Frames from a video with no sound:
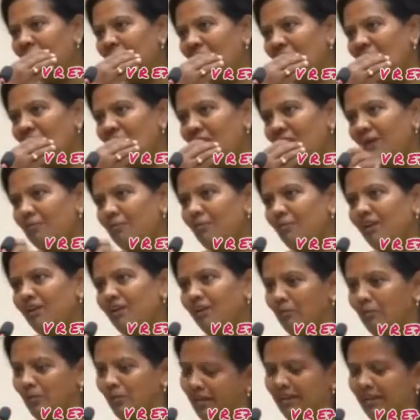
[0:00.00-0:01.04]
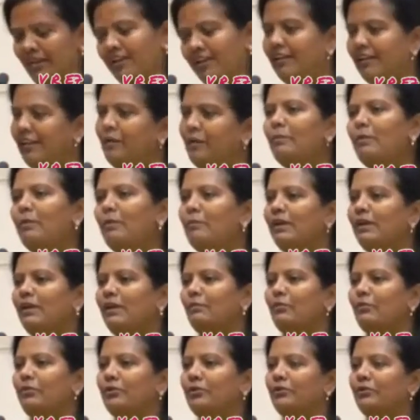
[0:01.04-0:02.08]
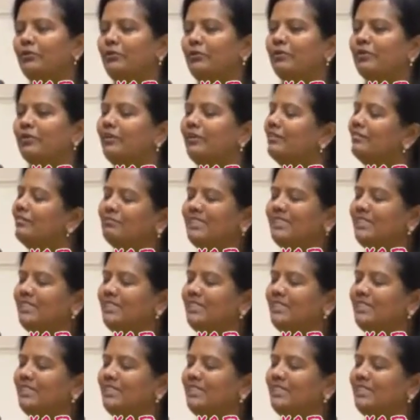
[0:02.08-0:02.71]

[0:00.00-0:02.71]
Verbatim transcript: என்ன பண்ணேன் அம்மா அம்மா நான் என்னம்மா பண்ண முடியும்